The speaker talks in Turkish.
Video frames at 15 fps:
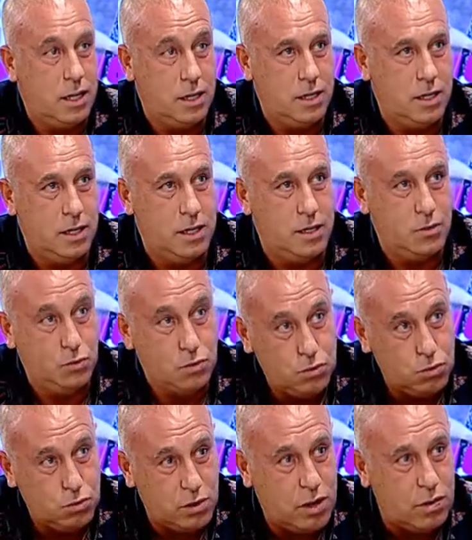e,
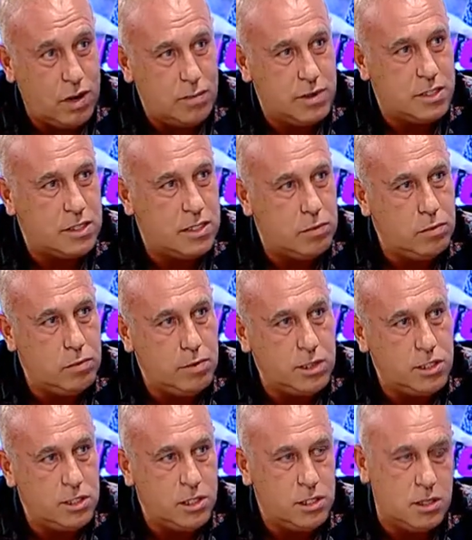huzuru devam ettirebilmen hı
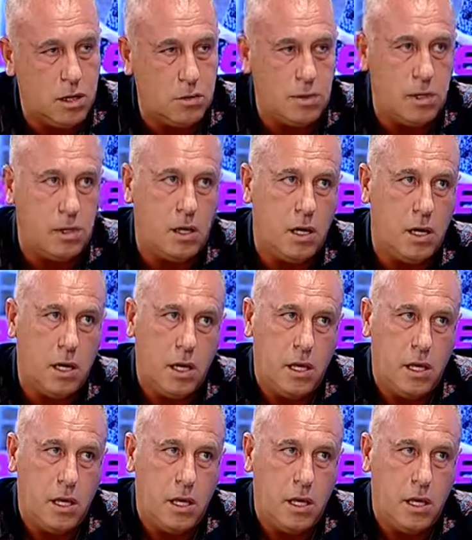hı. için tabii ki